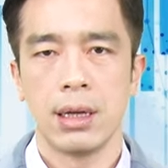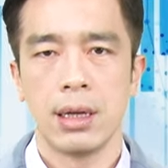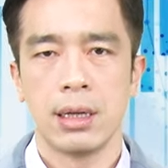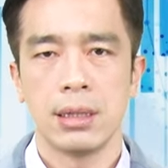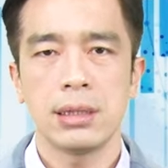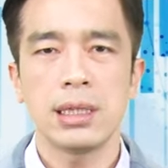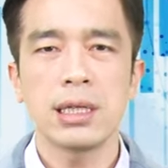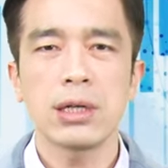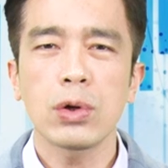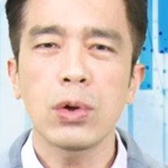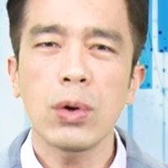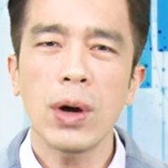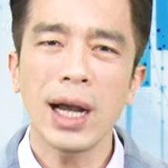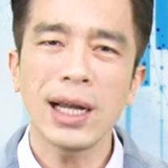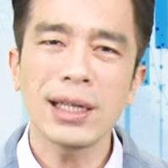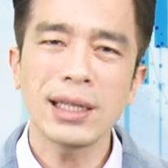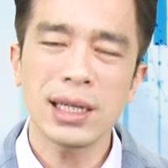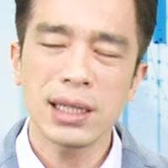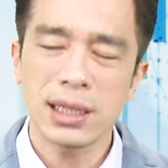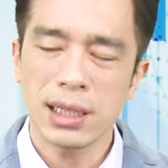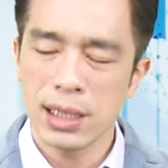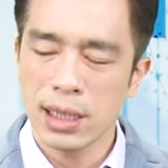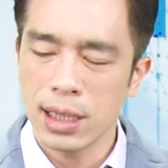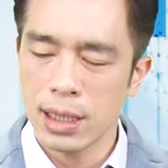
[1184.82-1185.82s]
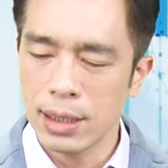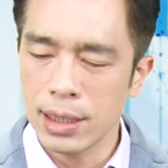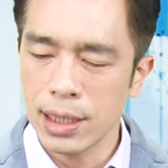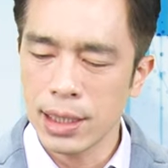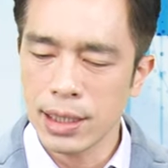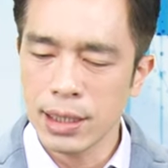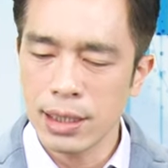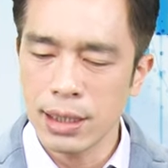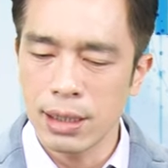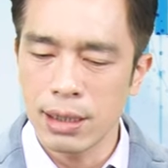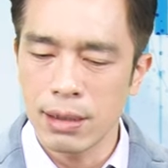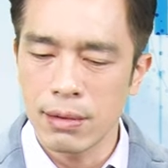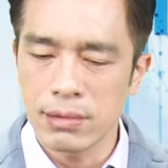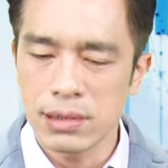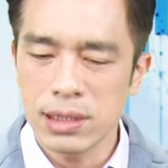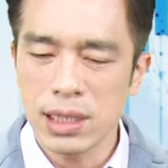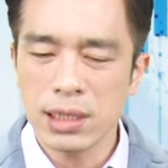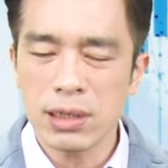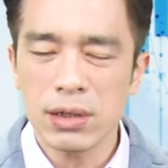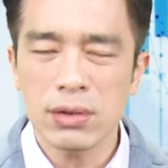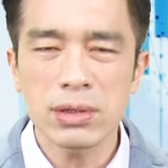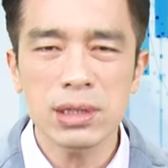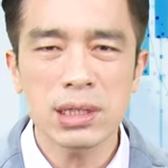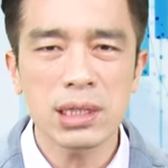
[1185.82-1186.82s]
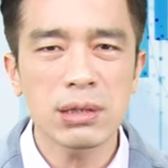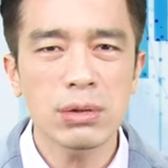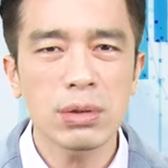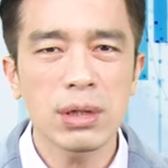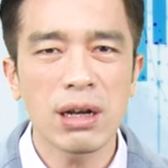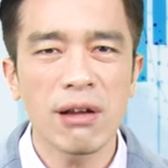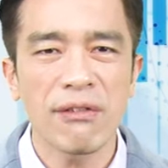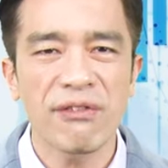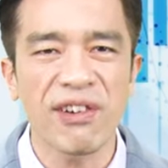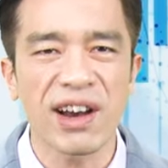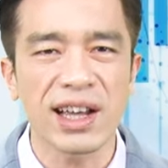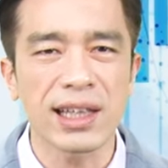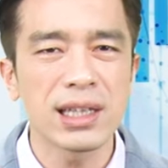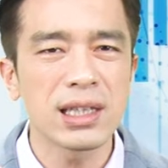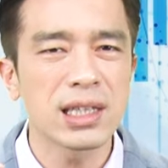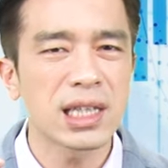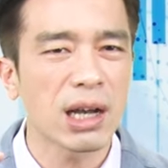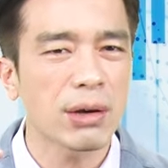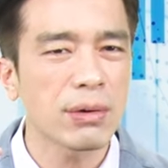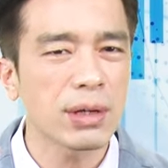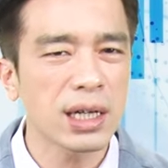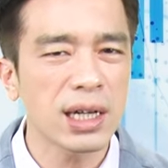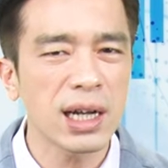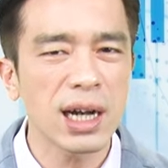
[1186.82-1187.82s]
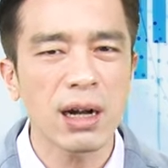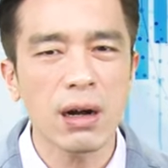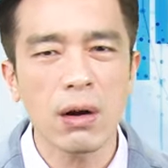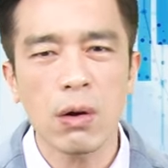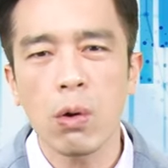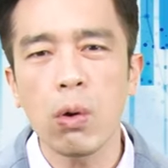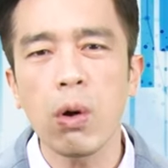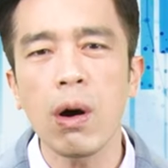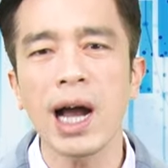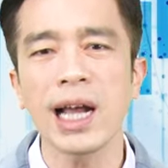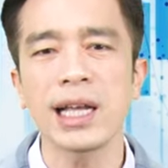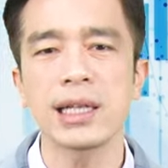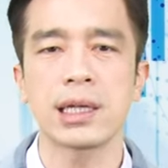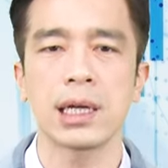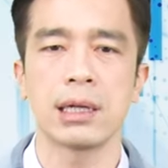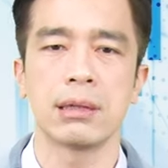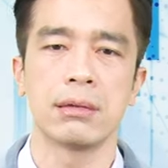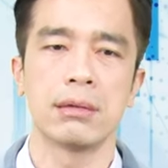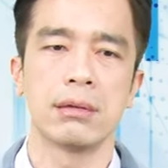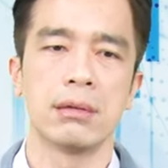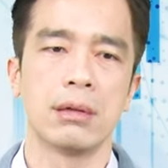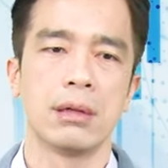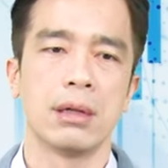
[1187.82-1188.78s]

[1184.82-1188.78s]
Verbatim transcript: 你快一点，你的那个人工智慧的反应才会更快一点。